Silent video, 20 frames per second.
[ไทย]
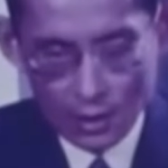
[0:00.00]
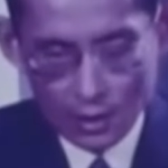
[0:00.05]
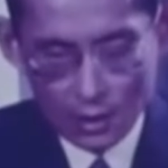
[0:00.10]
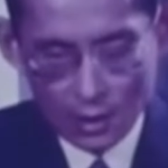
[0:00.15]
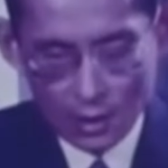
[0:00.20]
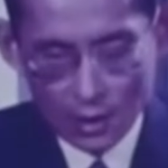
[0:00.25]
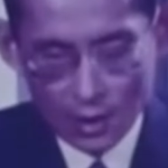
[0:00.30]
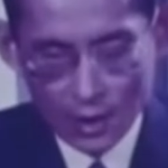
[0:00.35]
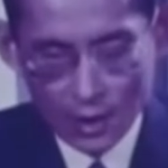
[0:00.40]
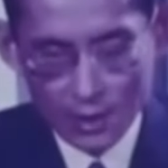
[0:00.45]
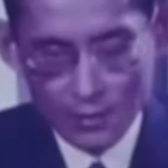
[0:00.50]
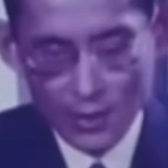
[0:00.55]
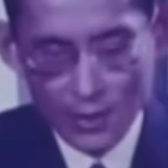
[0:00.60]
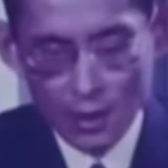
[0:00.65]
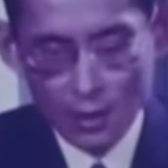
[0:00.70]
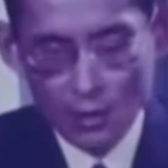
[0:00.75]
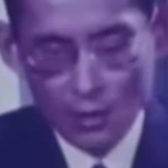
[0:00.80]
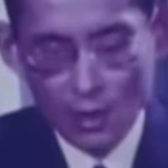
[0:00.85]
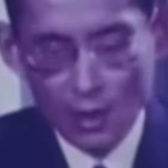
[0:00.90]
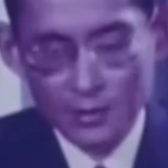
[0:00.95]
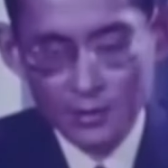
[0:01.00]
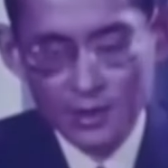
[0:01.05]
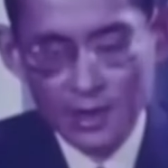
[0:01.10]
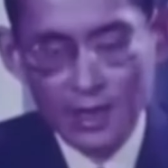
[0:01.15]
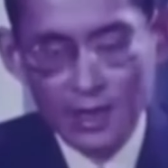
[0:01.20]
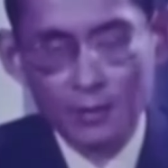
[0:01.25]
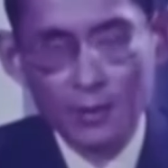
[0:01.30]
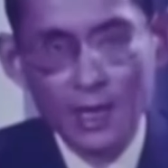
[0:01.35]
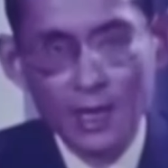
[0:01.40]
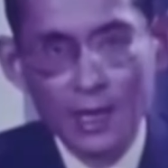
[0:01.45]
ให้มีความสา
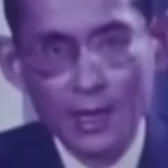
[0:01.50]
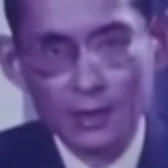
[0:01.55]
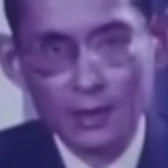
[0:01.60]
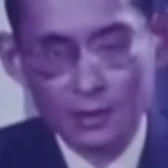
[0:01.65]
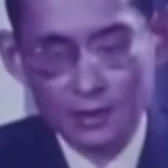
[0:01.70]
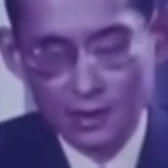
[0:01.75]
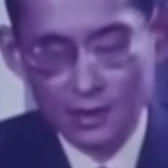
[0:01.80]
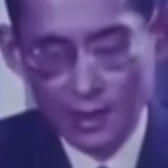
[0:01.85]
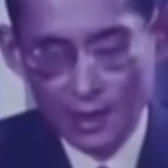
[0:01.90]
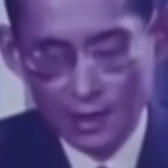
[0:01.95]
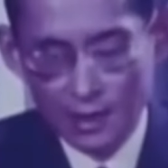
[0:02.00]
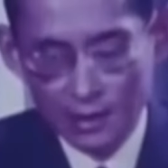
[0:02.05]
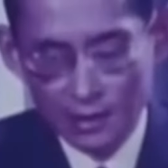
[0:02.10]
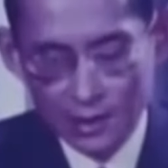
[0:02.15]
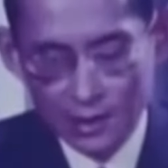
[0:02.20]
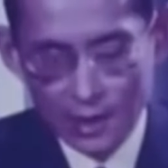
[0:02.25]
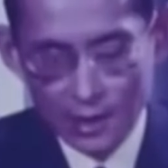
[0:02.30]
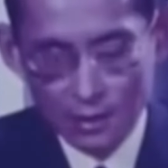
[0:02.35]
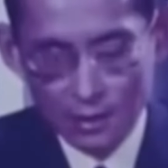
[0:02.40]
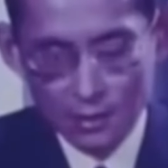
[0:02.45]
มารถสร้างสรรค์